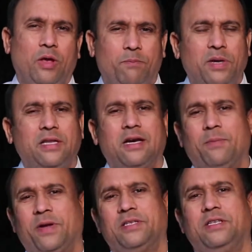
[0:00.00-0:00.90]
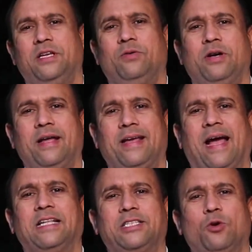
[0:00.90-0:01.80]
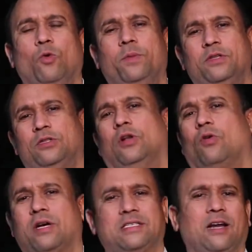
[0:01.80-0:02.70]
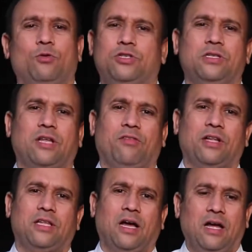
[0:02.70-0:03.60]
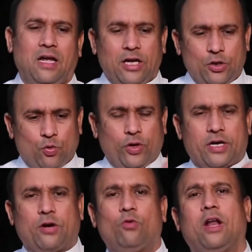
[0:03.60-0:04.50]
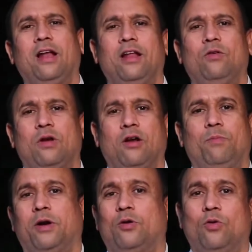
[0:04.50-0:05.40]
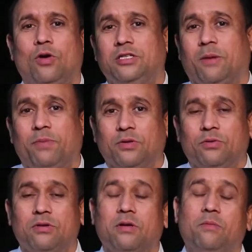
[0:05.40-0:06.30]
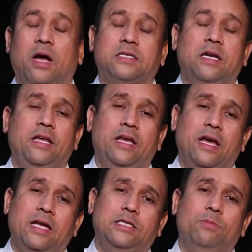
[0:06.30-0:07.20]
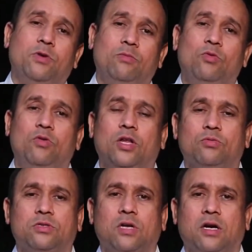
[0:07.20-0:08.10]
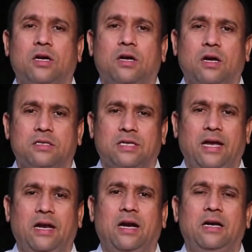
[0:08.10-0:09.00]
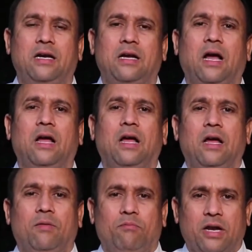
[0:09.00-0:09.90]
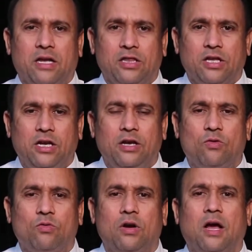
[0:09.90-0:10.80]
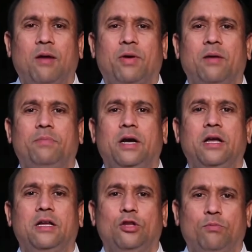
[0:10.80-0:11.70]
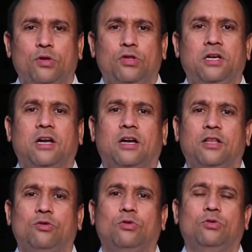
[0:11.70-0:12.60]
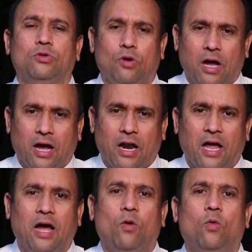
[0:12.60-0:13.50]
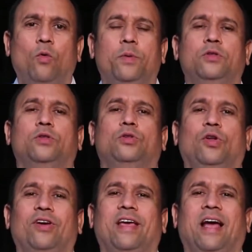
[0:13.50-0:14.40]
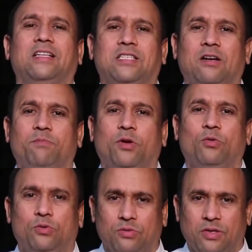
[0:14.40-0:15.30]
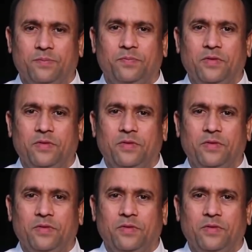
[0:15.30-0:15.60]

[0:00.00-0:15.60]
ఇబ్బందికర పరిస్థితి ఏమిటంటే క్యాన్సర్ ఊపిరితిత్తులు ఒక్కసారి వచ్చిన తర్వాత ఇదిగో ఇక్కడ ఉన్నాను నేను నన్ను పట్టుకో అని చెప్పదు అసలు ఏ సిమ్టము ఉండదు చక్కగా సైలెంట్గా మనకి తెలియకుండా మన బెడ్ కింద బొద్దింకి ఎట్లా తిరుగుతుందో అలా ఊపిరితిత్తుల్లో క్యాన్సర్ పెరుగుతుంది